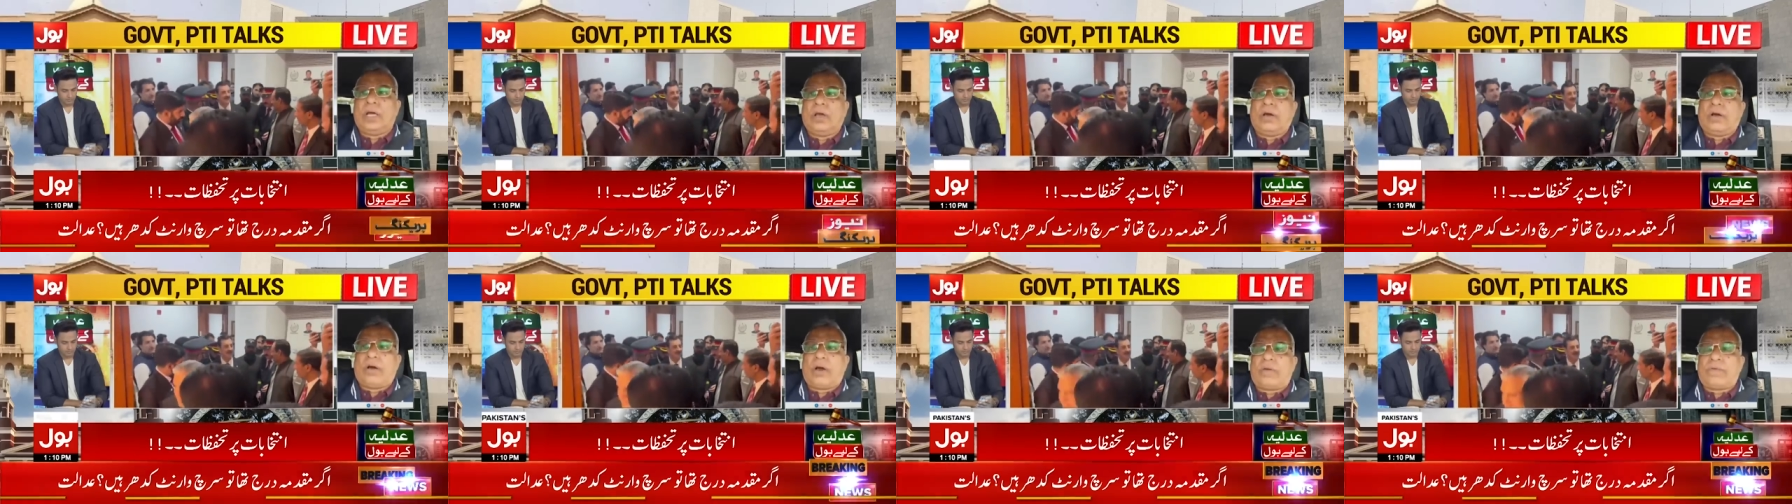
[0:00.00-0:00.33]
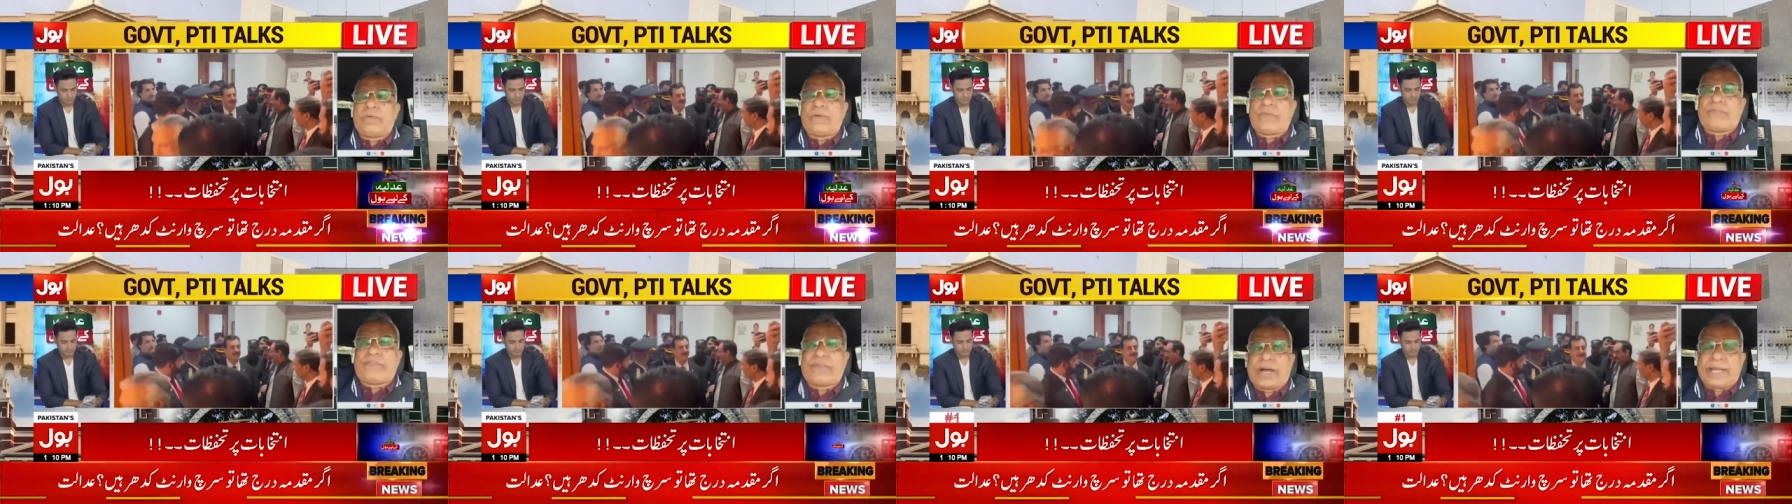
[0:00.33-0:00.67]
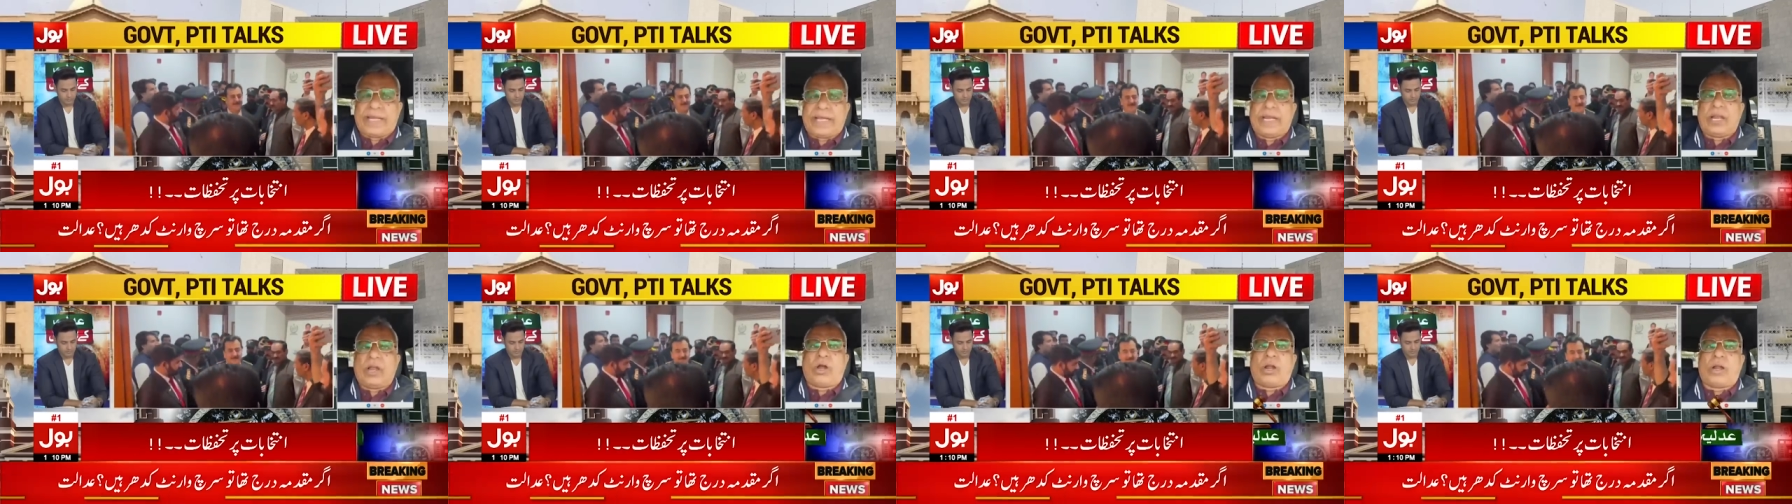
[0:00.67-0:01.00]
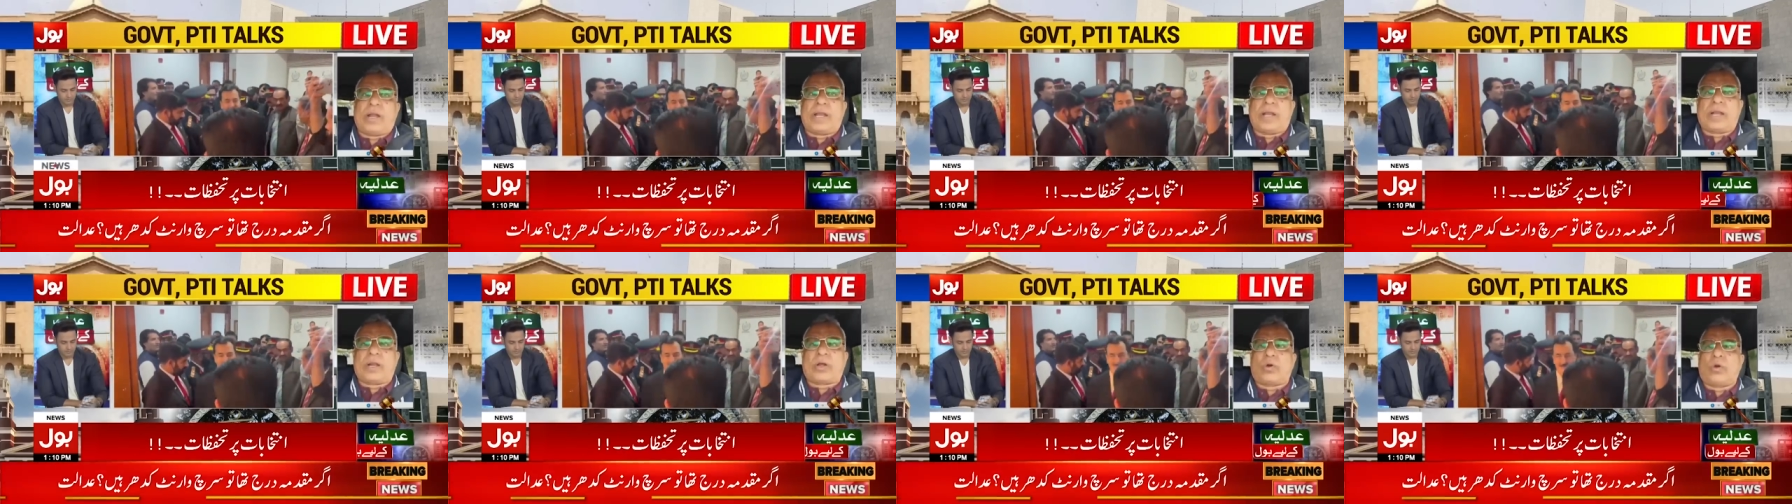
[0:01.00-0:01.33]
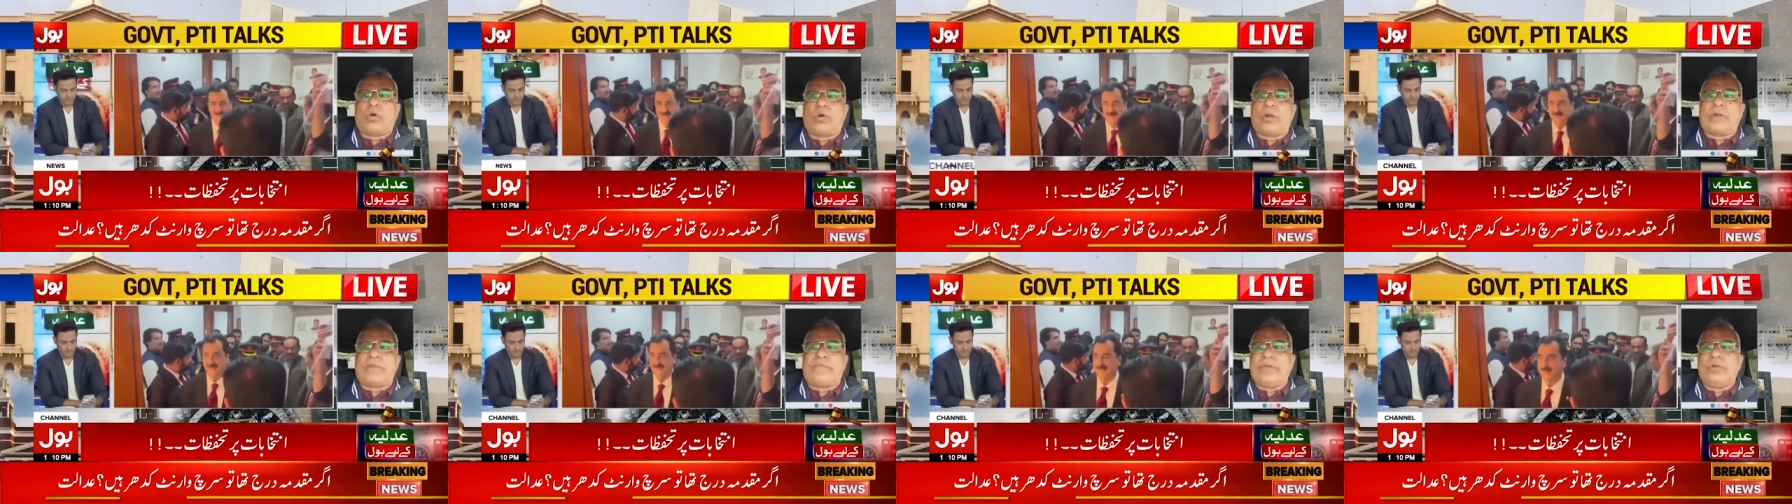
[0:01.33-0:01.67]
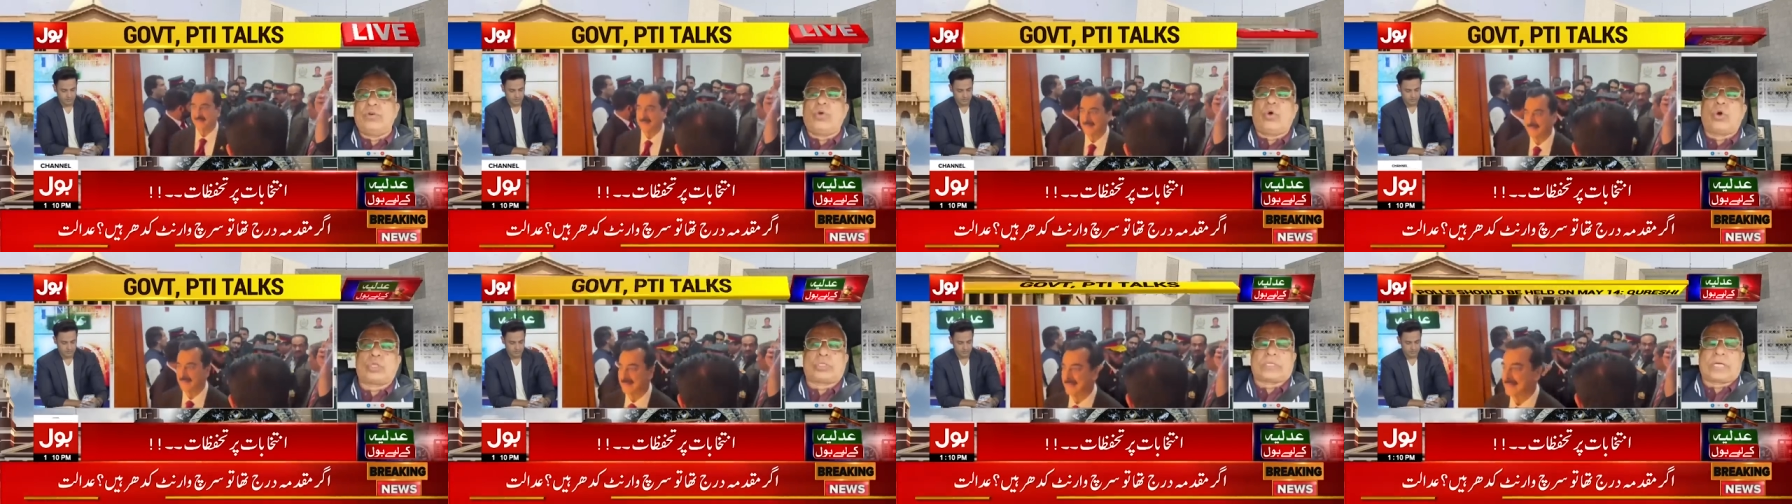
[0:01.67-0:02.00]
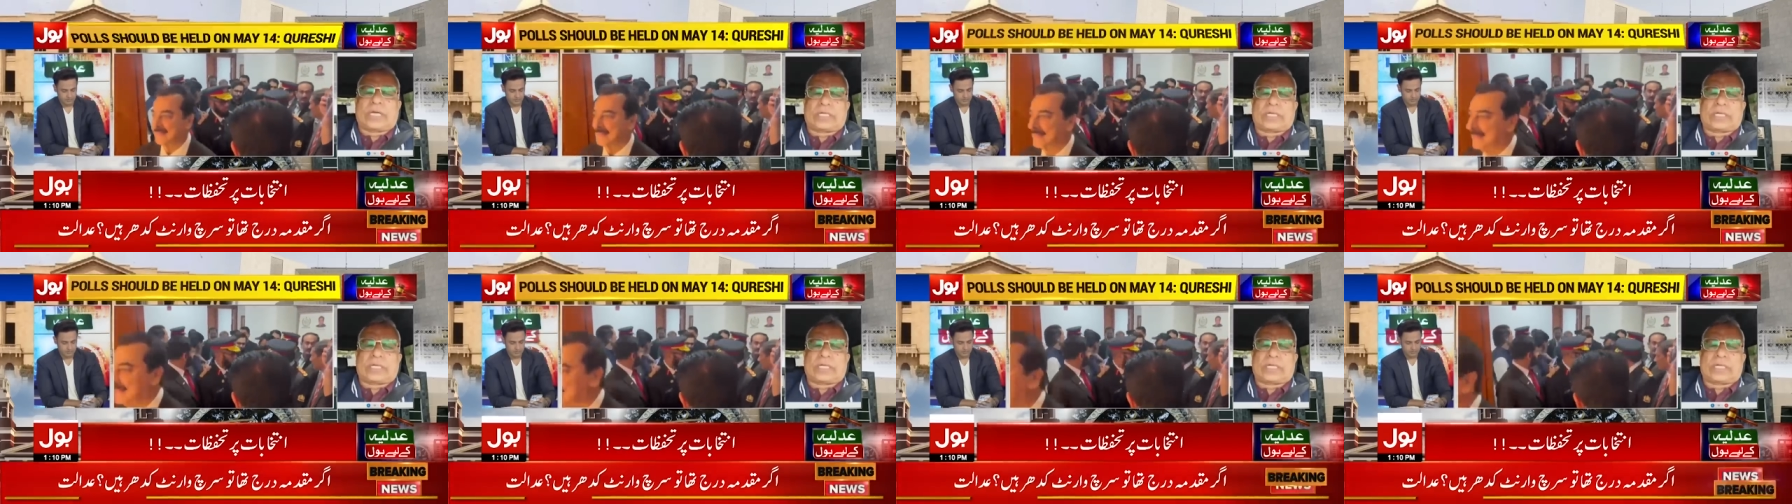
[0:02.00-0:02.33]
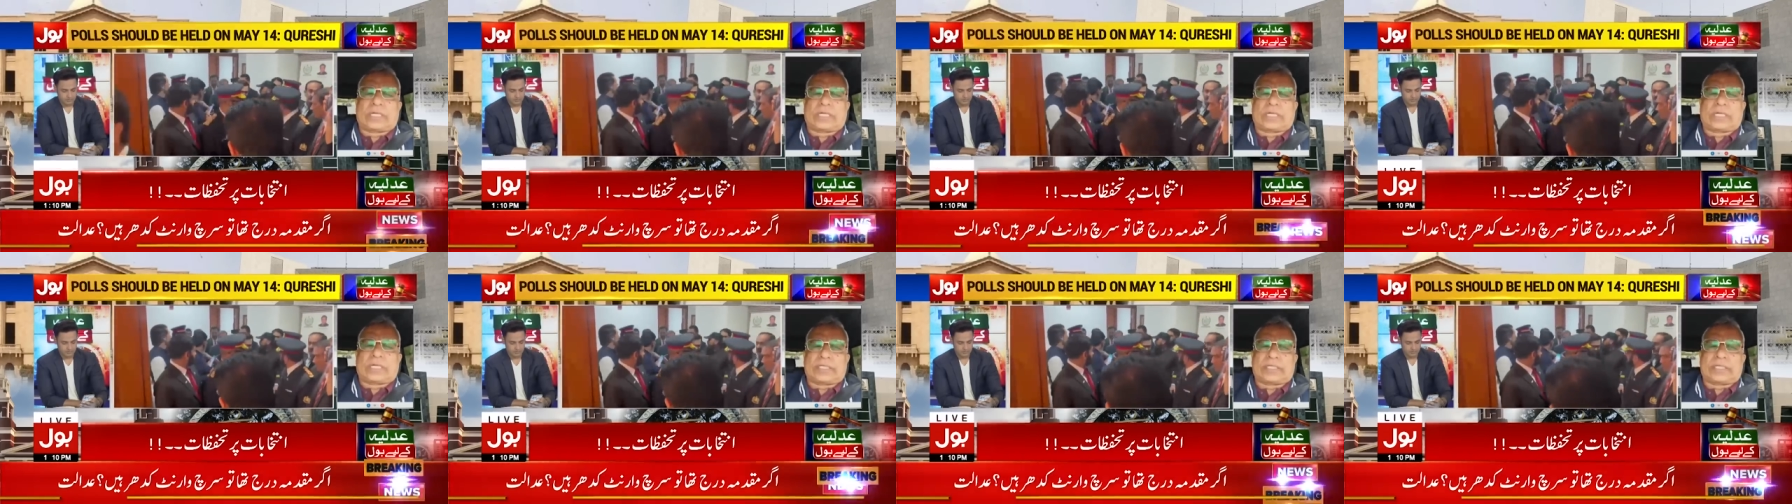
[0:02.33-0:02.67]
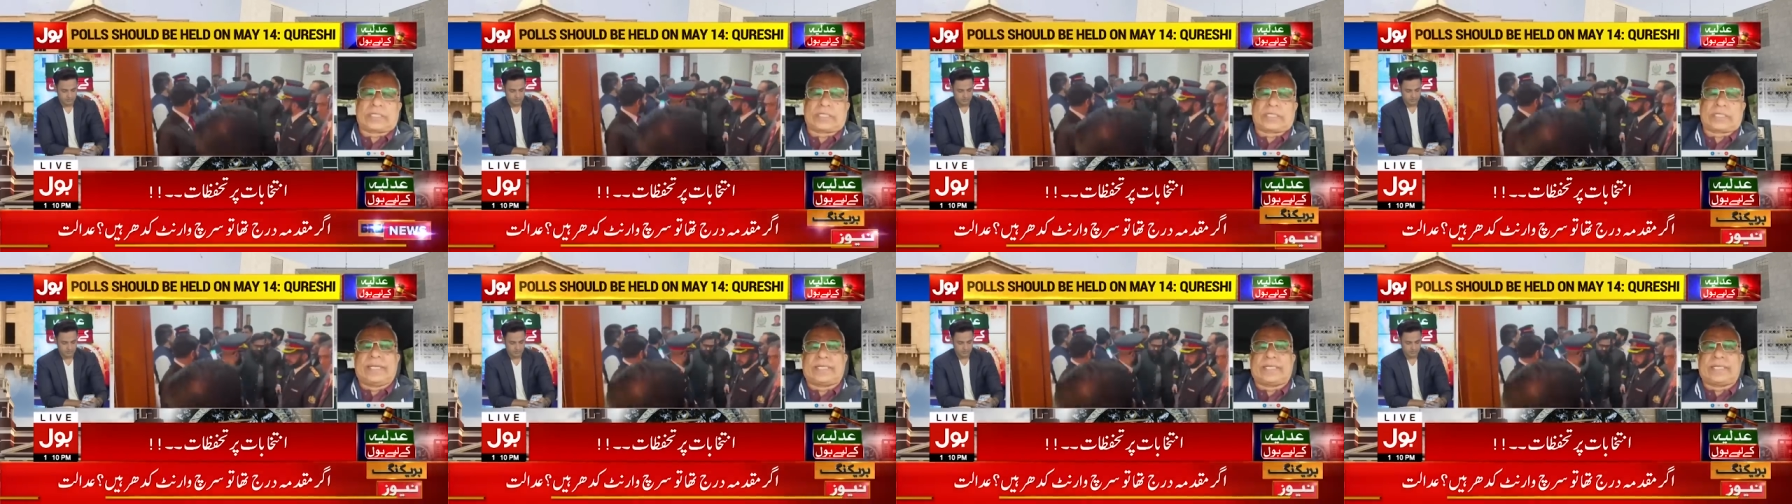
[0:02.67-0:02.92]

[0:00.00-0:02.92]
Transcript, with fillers: और वो फाइनल ऑर्डर को रिव्यू हो सकता है